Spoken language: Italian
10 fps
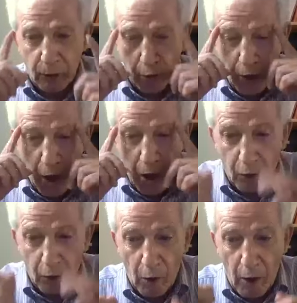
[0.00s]
è un
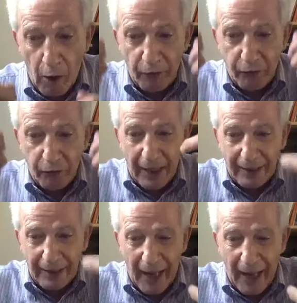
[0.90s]
organo, ha una
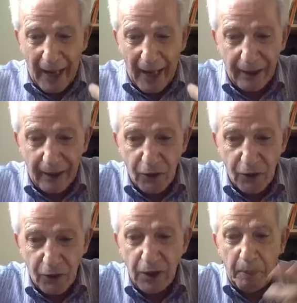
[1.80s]
finalità,
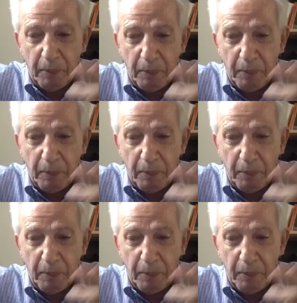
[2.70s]
interagire per